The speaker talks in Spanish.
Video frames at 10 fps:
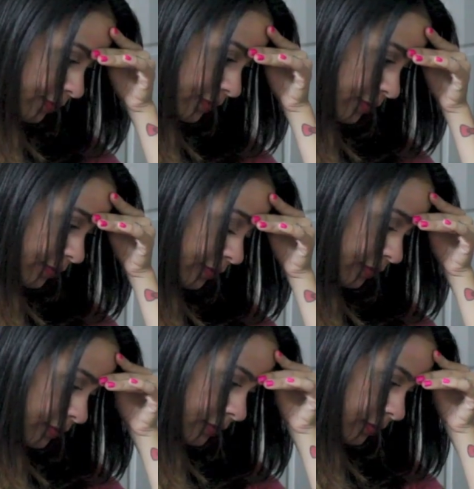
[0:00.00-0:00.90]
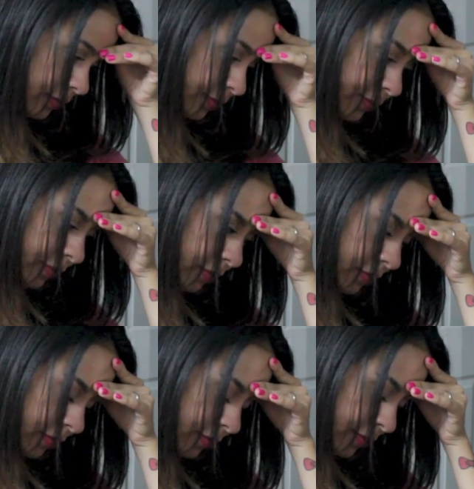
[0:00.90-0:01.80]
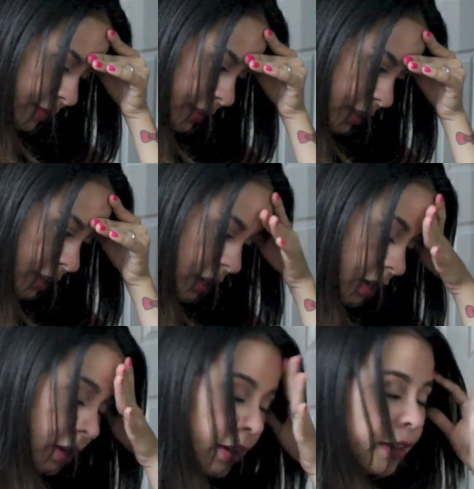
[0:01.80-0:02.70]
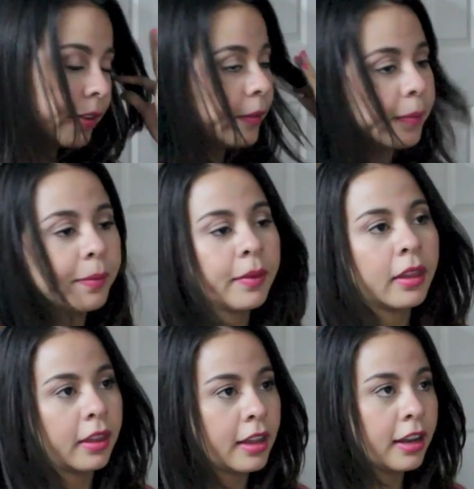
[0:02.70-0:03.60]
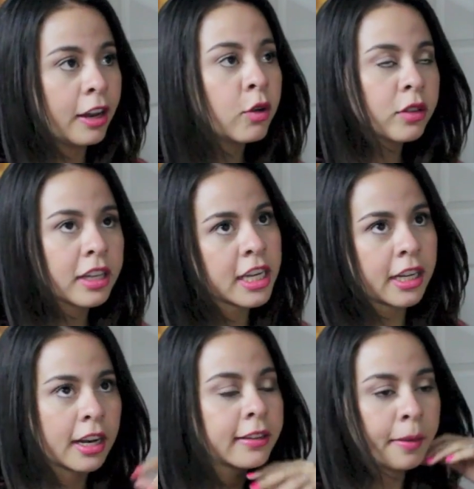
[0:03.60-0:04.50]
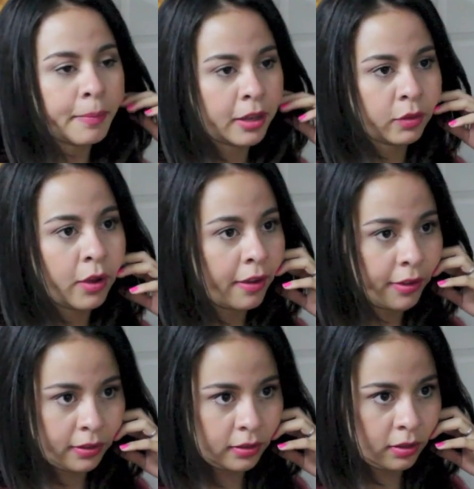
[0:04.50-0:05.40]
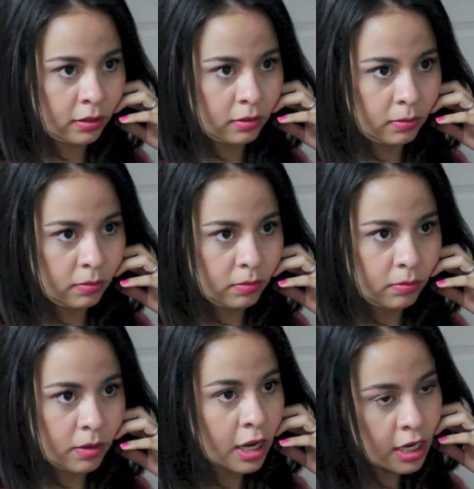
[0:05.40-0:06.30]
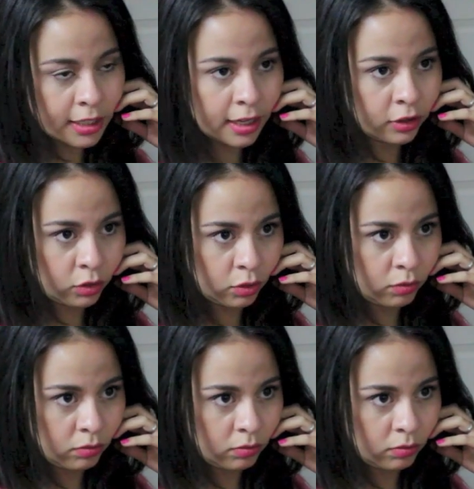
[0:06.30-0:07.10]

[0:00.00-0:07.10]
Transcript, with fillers: ¿Y cuál es la chamba de este hombre? Le gusta chainear zapatos a veces, en el centro.